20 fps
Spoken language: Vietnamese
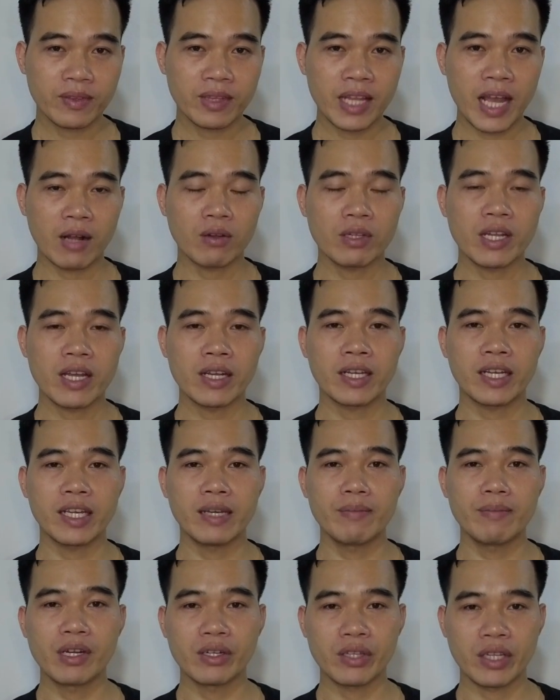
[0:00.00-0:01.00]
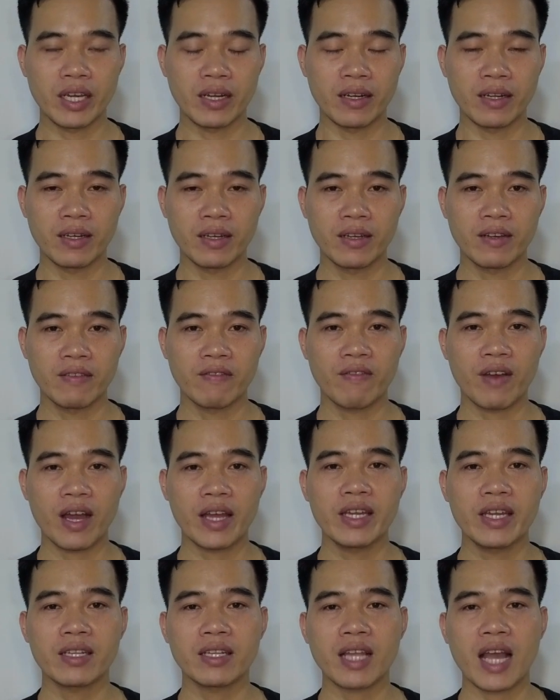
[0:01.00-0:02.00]
để có thể kiếm được tiền và
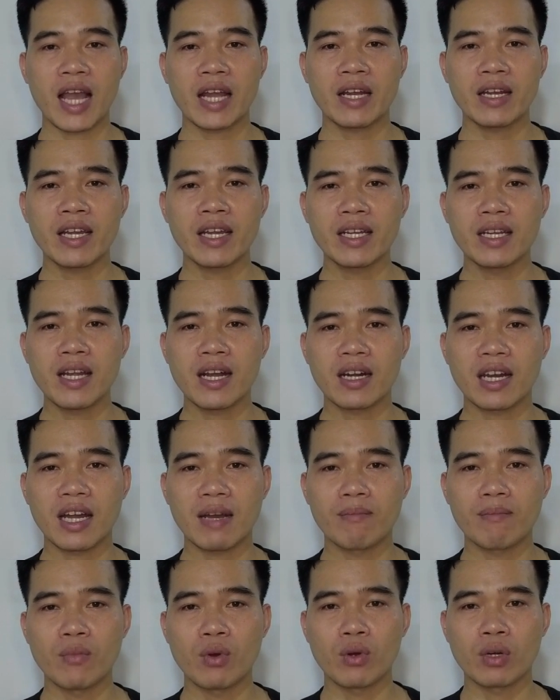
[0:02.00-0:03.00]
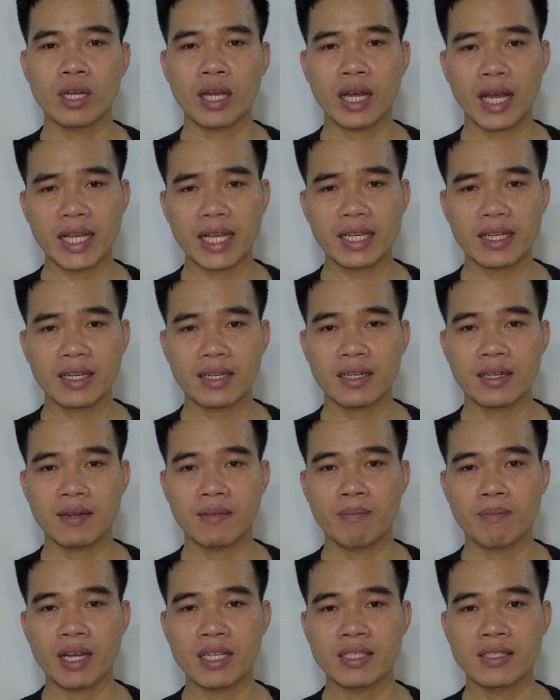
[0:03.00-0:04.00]
hiện tại đây đang là một cách
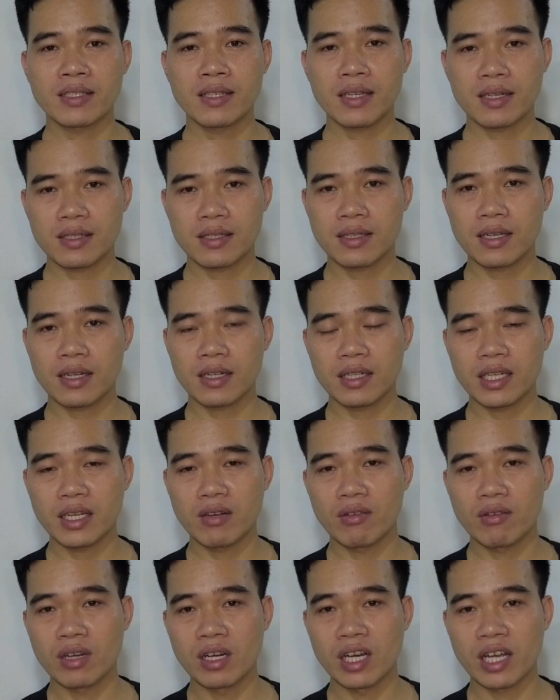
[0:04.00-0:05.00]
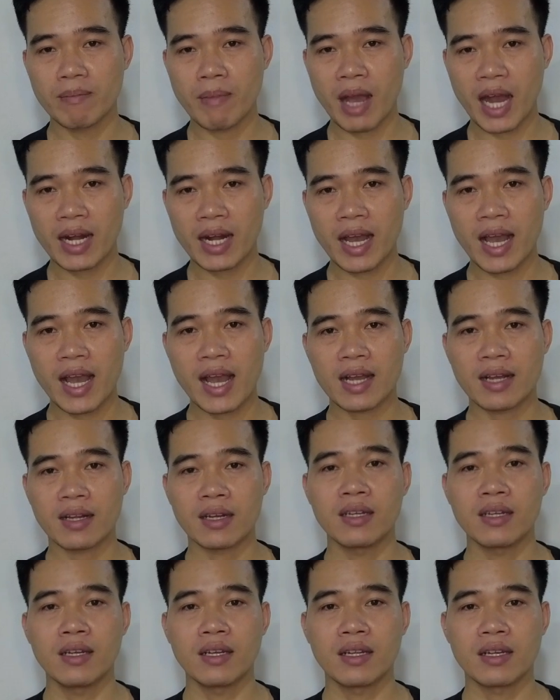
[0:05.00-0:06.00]
mà rất rất nhiều người bán hàng
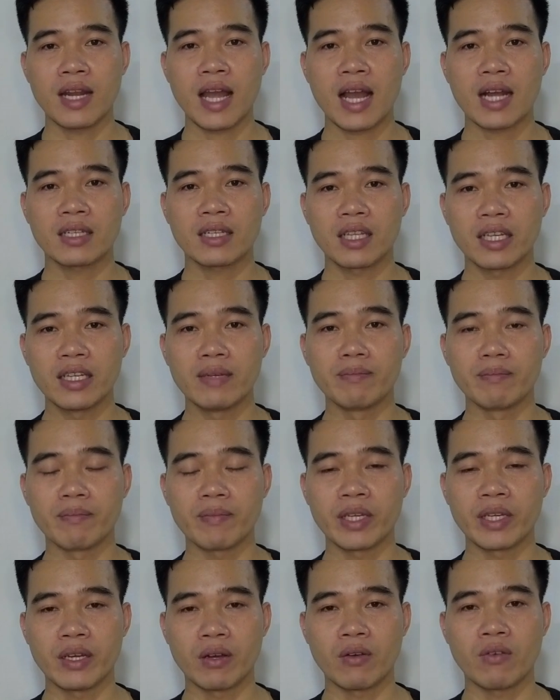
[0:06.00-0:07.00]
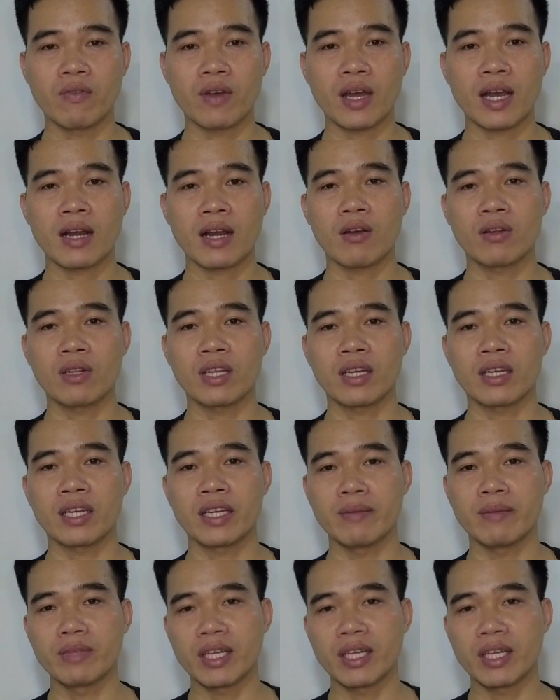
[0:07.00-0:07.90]
đang tìm hiểu và có thể kiếm